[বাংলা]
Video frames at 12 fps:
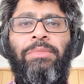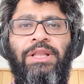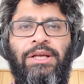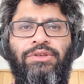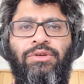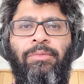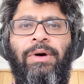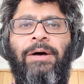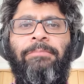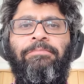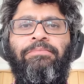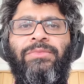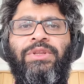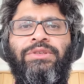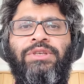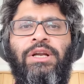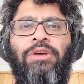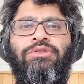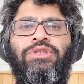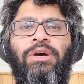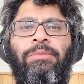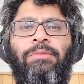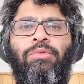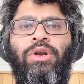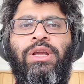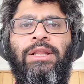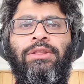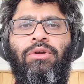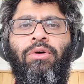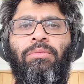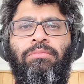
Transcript: বিধানসভা সেটা হচ্ছে আমার ভোট কেন্দ্র